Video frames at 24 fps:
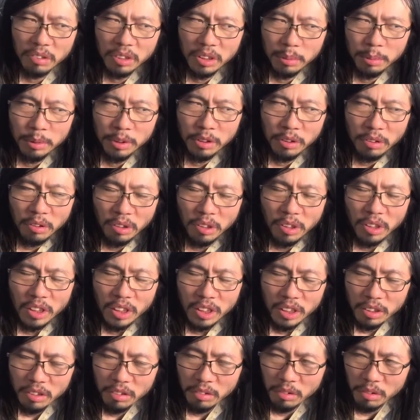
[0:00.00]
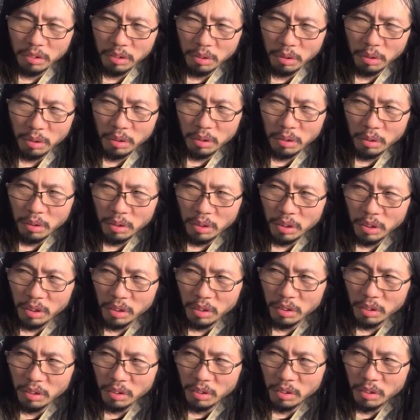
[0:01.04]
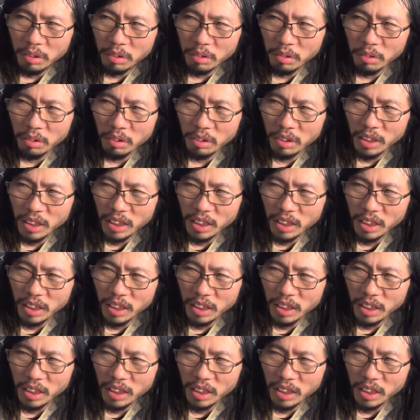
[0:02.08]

自分のその状況っていうのをこ